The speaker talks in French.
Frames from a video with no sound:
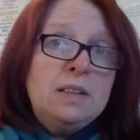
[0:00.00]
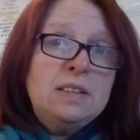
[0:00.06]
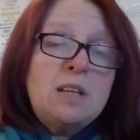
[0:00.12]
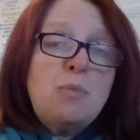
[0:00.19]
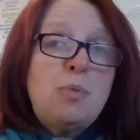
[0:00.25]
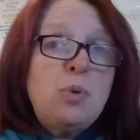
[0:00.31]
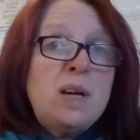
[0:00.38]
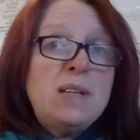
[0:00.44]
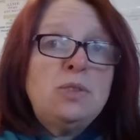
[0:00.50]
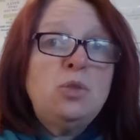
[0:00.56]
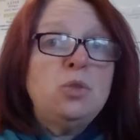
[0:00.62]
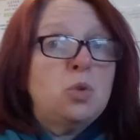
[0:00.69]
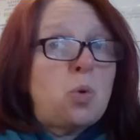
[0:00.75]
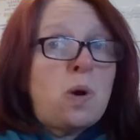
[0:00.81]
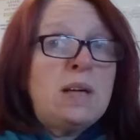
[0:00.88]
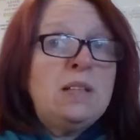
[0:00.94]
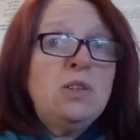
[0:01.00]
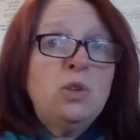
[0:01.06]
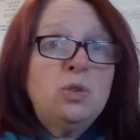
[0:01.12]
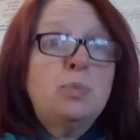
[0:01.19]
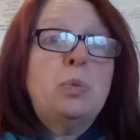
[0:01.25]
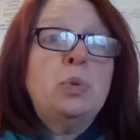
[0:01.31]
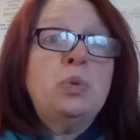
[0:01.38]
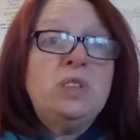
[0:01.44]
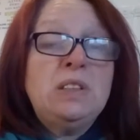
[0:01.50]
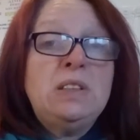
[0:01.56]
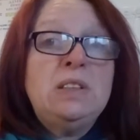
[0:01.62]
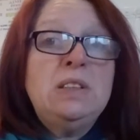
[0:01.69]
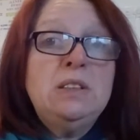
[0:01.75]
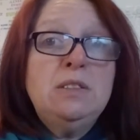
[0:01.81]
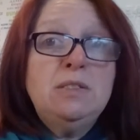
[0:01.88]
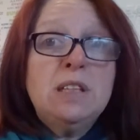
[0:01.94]
Ça peut être une croyance
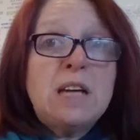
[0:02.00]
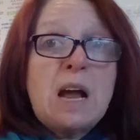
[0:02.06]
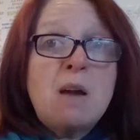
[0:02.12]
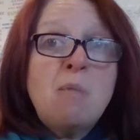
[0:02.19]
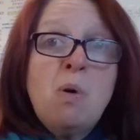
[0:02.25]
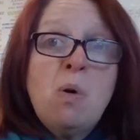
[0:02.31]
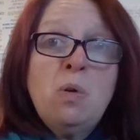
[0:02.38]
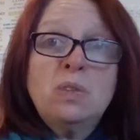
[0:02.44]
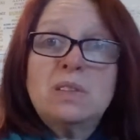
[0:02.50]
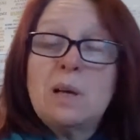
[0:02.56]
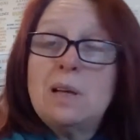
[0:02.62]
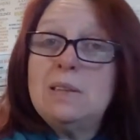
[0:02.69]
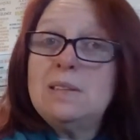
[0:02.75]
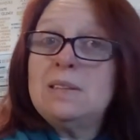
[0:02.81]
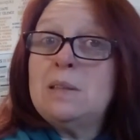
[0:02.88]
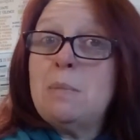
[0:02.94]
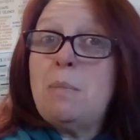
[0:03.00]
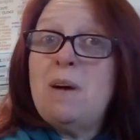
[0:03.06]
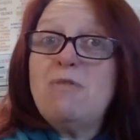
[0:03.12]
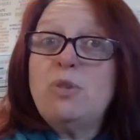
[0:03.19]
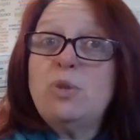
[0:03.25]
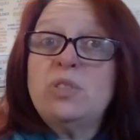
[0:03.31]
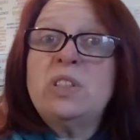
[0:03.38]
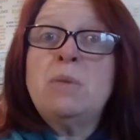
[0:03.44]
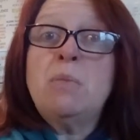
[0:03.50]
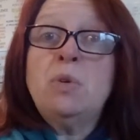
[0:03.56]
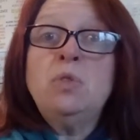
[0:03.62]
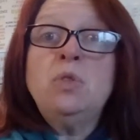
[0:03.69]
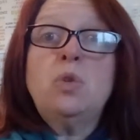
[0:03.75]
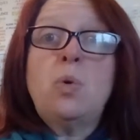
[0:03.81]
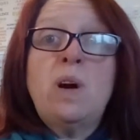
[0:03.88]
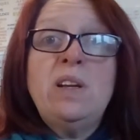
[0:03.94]
positive également, ça n'est pas forcément
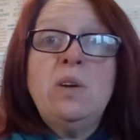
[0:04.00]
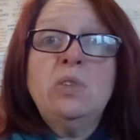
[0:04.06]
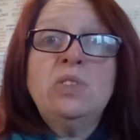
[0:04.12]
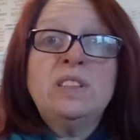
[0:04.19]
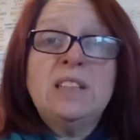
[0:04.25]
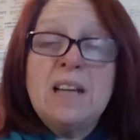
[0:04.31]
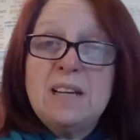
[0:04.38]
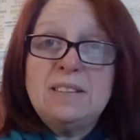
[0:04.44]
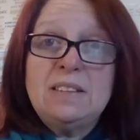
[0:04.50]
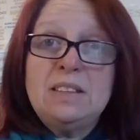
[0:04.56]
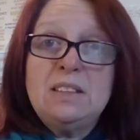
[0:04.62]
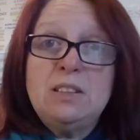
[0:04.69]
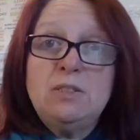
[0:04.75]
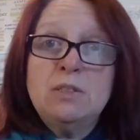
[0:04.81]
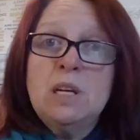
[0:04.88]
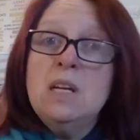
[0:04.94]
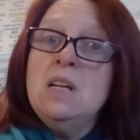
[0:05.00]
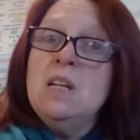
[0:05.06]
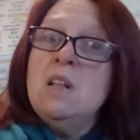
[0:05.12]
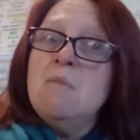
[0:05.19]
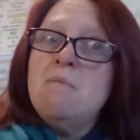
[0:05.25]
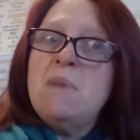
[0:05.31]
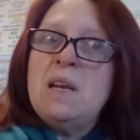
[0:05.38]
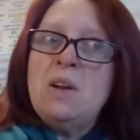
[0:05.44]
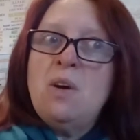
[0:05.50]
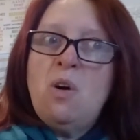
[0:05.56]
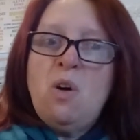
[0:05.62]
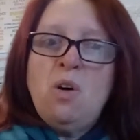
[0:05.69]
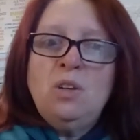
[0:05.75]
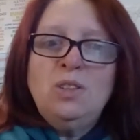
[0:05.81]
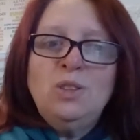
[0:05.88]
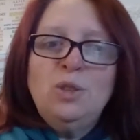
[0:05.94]
une croyance négative.
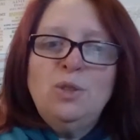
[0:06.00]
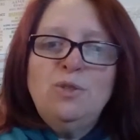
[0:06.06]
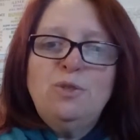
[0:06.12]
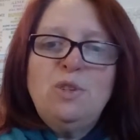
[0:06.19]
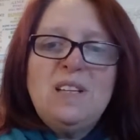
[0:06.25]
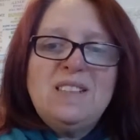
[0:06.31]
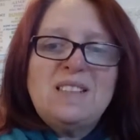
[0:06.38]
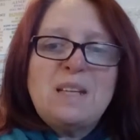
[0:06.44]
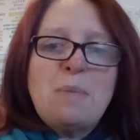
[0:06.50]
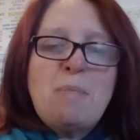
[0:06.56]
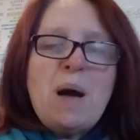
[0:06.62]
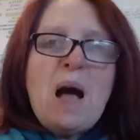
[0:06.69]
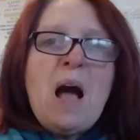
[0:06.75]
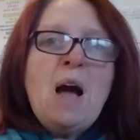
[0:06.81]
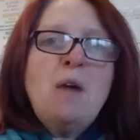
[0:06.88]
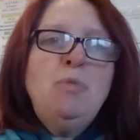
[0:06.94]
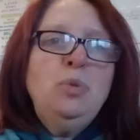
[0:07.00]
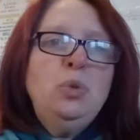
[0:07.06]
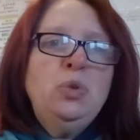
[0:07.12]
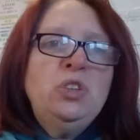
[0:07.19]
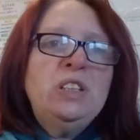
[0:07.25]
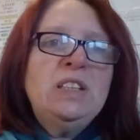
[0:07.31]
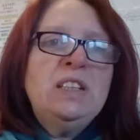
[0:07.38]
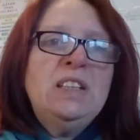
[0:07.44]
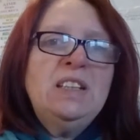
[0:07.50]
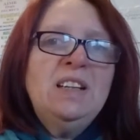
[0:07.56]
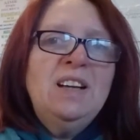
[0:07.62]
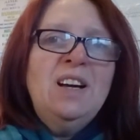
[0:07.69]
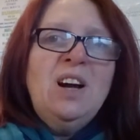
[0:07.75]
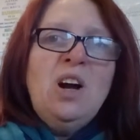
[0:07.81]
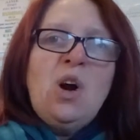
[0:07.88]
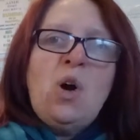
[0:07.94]
Maintenant, ne vous laissez pas abuser
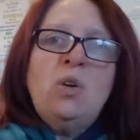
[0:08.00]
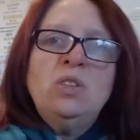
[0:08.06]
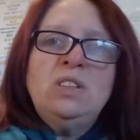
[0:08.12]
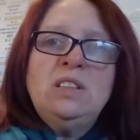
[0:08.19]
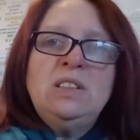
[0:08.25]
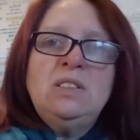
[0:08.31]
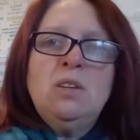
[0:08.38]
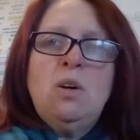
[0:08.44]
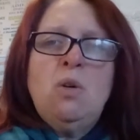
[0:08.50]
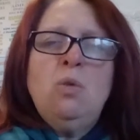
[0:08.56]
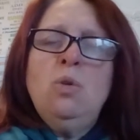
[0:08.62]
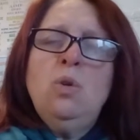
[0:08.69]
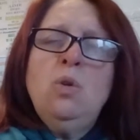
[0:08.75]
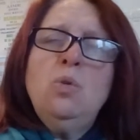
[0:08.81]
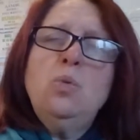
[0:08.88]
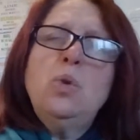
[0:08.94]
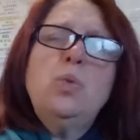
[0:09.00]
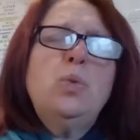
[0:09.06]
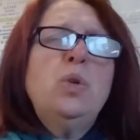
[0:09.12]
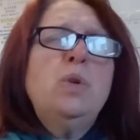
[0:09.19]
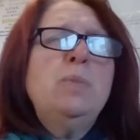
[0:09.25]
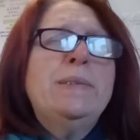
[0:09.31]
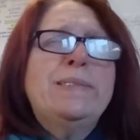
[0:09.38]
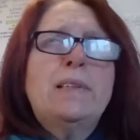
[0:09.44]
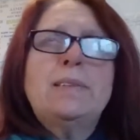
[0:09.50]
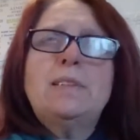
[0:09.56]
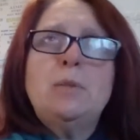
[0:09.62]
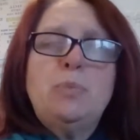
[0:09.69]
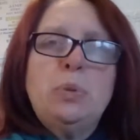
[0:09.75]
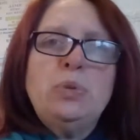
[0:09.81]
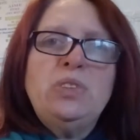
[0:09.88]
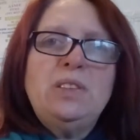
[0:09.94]
en disant oh oui oui mais ça
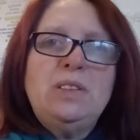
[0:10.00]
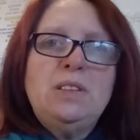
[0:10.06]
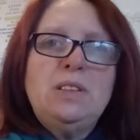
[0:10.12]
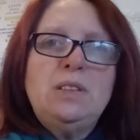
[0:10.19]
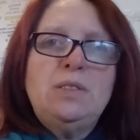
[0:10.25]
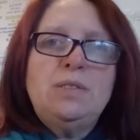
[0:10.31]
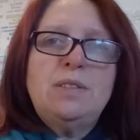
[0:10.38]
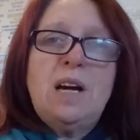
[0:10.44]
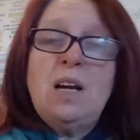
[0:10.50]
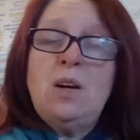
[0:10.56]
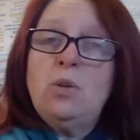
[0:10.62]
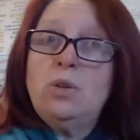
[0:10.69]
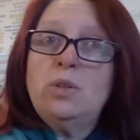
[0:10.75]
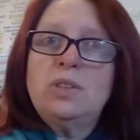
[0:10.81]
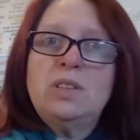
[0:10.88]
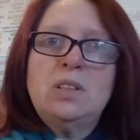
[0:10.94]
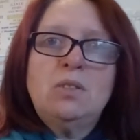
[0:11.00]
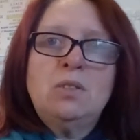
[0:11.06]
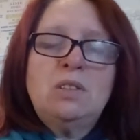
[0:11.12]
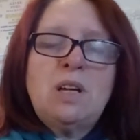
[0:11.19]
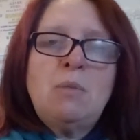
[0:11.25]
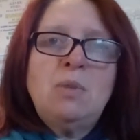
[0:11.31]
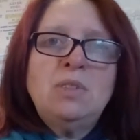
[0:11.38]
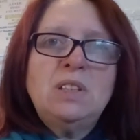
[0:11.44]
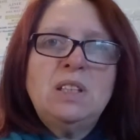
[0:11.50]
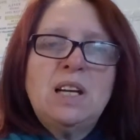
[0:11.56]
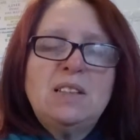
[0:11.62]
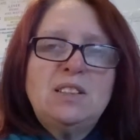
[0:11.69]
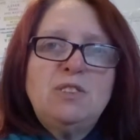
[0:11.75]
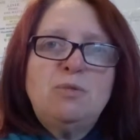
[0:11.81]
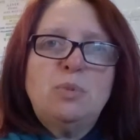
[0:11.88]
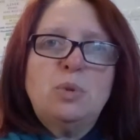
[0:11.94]
c'est positif alors que c'est totalement
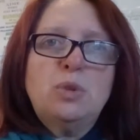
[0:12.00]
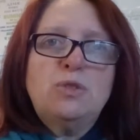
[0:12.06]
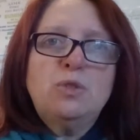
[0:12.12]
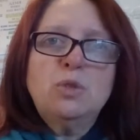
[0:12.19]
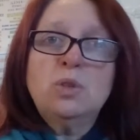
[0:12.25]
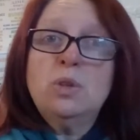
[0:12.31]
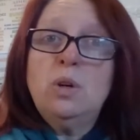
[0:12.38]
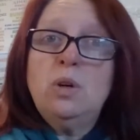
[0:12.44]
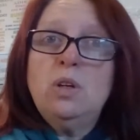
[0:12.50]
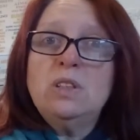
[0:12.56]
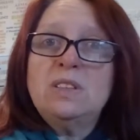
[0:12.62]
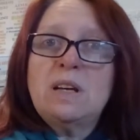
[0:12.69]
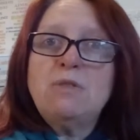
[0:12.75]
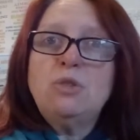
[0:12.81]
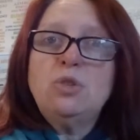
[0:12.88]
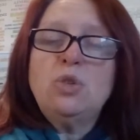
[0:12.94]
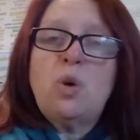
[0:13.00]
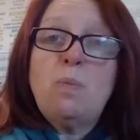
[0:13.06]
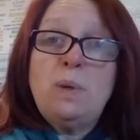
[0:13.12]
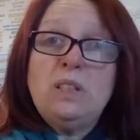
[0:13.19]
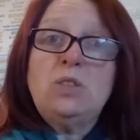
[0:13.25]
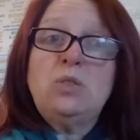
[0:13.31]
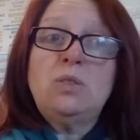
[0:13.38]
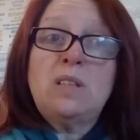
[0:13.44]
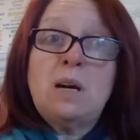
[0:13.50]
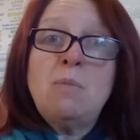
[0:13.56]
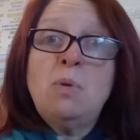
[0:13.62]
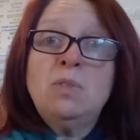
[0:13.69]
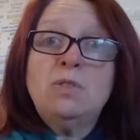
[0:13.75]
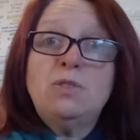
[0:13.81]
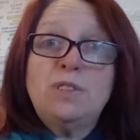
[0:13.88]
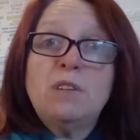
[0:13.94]
négatif pour vous que ça vous empêche
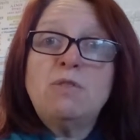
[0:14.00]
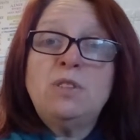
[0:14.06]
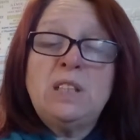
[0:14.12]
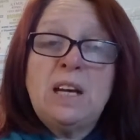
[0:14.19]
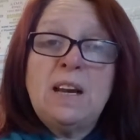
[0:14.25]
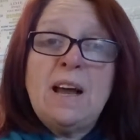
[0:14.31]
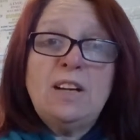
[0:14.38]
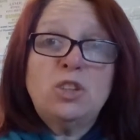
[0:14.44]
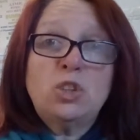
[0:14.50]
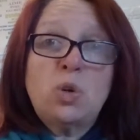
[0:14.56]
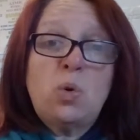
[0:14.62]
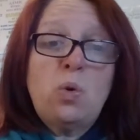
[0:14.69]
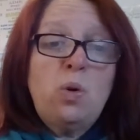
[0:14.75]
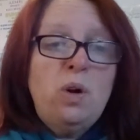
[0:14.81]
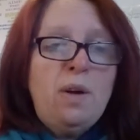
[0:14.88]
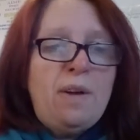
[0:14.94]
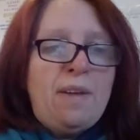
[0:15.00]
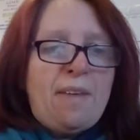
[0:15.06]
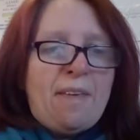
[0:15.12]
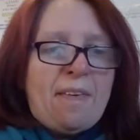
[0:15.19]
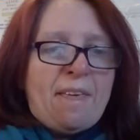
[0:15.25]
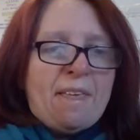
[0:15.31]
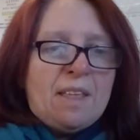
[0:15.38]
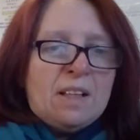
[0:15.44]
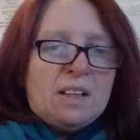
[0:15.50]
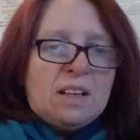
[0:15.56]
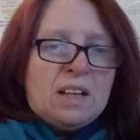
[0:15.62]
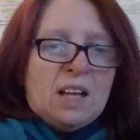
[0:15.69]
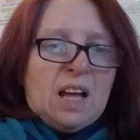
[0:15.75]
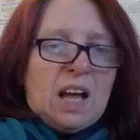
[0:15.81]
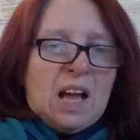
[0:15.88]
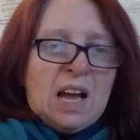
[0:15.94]
totalement de faire venir l'argent
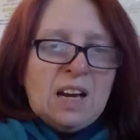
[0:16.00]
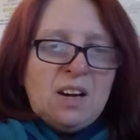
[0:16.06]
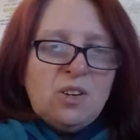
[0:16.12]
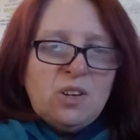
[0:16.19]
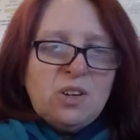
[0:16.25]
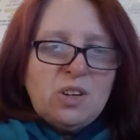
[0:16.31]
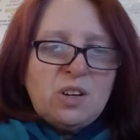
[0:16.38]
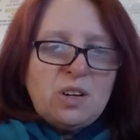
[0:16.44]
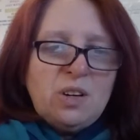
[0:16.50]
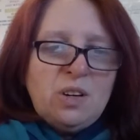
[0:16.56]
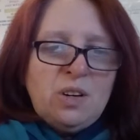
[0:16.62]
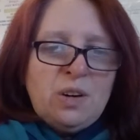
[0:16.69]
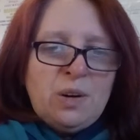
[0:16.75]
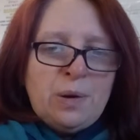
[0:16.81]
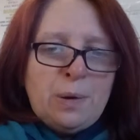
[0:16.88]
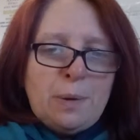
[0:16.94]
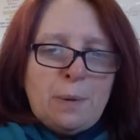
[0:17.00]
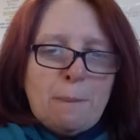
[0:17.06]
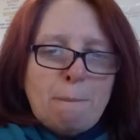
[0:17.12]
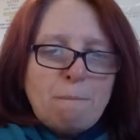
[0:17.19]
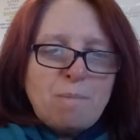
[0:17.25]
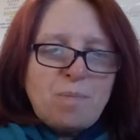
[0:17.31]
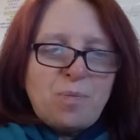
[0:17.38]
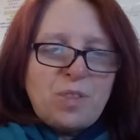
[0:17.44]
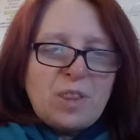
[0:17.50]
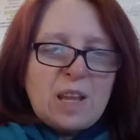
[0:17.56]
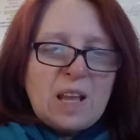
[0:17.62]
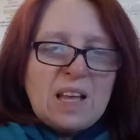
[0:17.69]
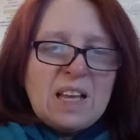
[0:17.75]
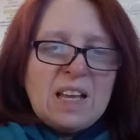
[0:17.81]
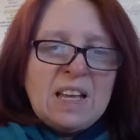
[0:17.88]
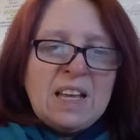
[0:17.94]
alors euh,
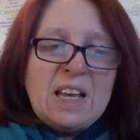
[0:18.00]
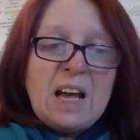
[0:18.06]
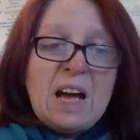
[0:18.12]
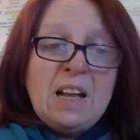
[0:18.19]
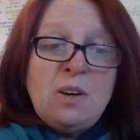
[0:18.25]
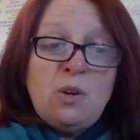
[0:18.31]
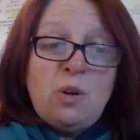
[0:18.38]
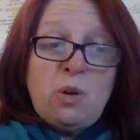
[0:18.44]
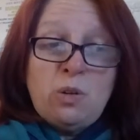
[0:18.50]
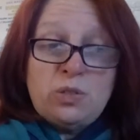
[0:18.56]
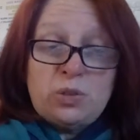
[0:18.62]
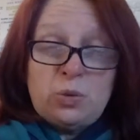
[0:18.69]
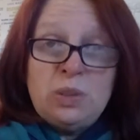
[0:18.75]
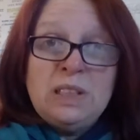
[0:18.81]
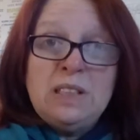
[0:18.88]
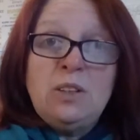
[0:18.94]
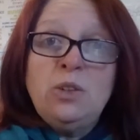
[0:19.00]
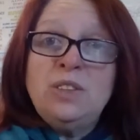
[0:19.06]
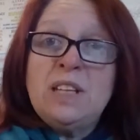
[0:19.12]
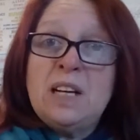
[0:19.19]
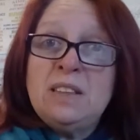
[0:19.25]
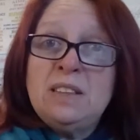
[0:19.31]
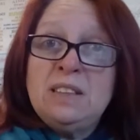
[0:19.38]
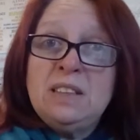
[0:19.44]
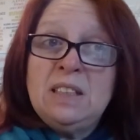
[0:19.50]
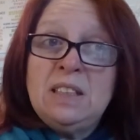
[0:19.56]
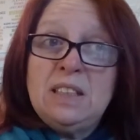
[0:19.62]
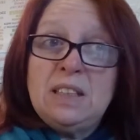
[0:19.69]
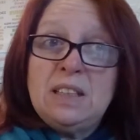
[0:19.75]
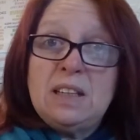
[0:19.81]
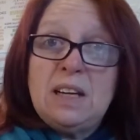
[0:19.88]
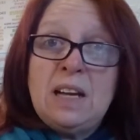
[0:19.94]
et ensuite le
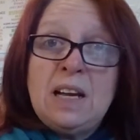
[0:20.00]
dernier